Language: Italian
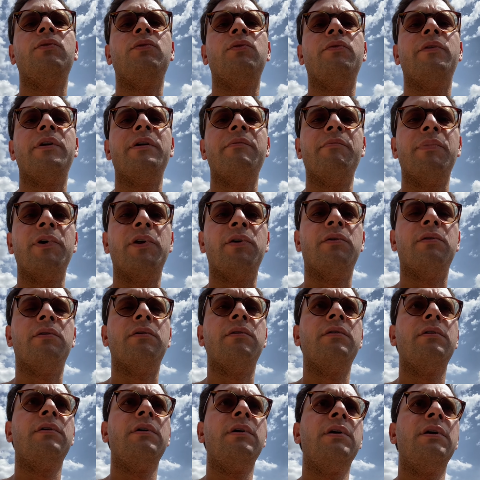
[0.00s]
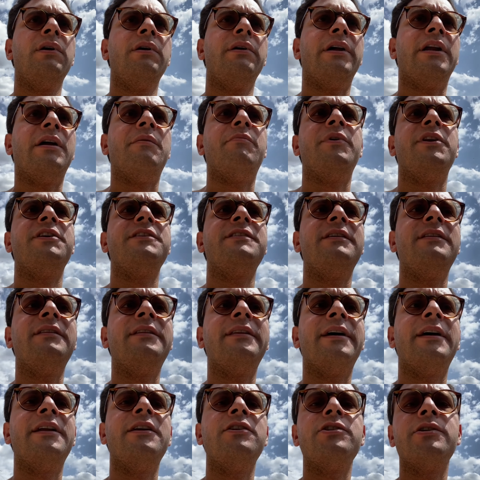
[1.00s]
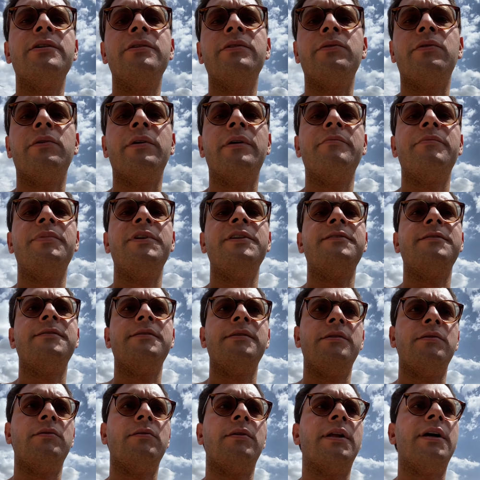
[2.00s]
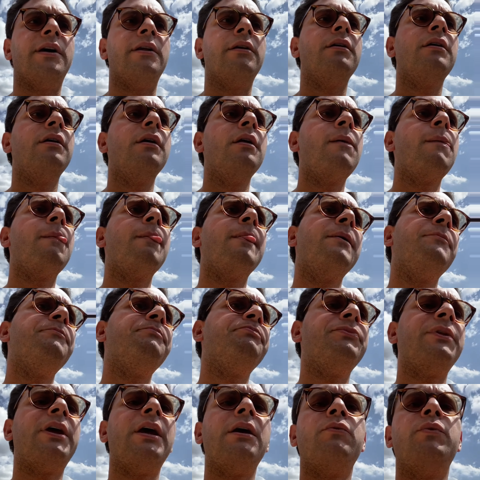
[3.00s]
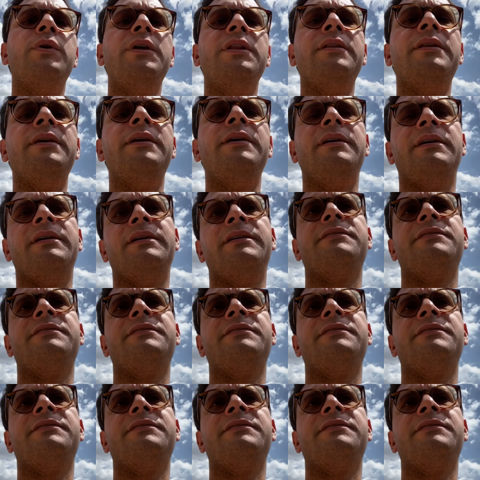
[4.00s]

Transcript: dovrebbero rappresentare i centrocampisti titolari e quindi